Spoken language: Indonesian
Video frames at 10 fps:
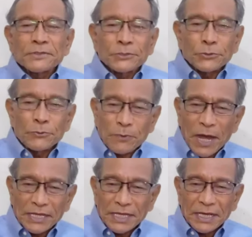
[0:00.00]

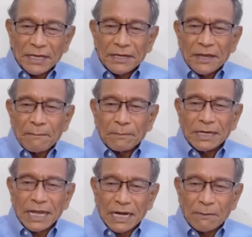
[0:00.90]
Rupanya
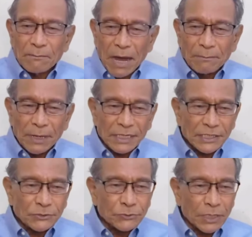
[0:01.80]
menara Babel
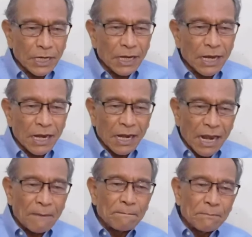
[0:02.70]
itu adalah
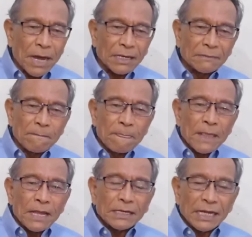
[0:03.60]
lambang
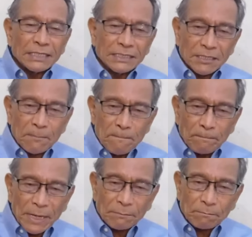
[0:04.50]
dan
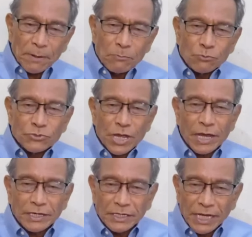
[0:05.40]
tempat
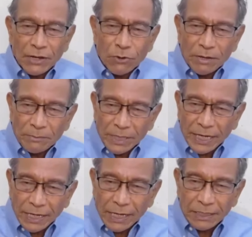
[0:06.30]
pemujaan dewa
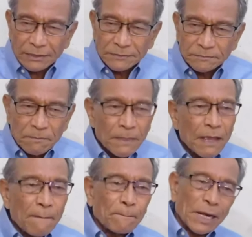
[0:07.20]
mereka.
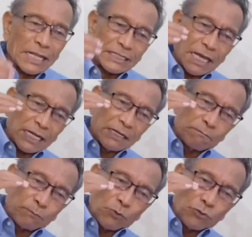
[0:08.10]

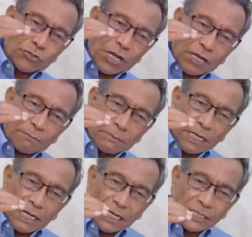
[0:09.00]
Pelataran puncak
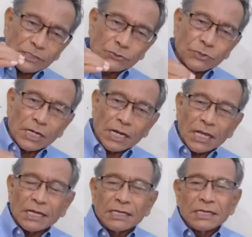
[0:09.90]
menara itu adalah